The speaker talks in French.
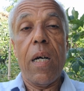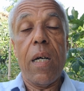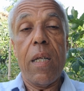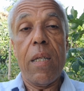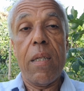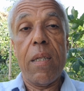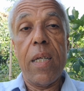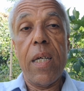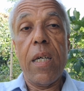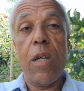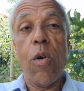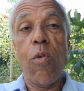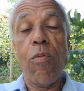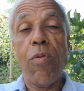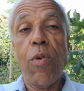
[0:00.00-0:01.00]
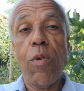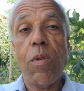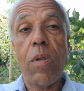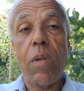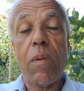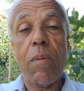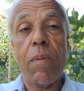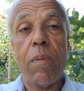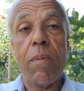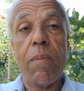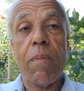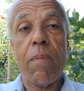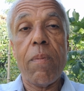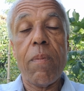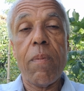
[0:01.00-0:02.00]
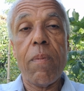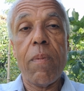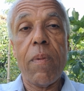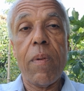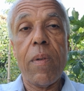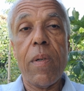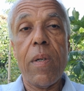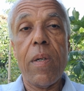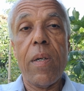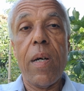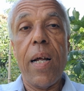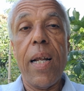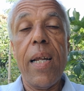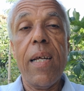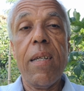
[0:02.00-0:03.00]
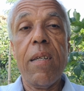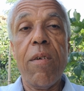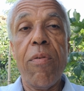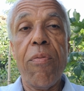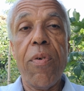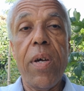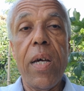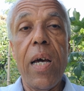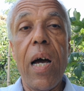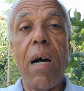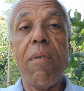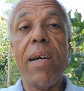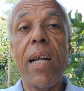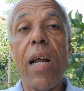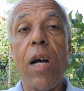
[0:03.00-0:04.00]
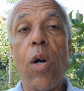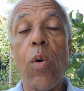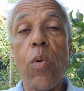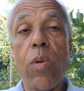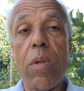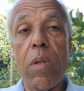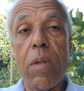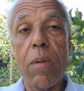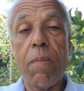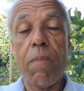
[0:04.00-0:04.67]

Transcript: C'est confondre les effets avec la cause.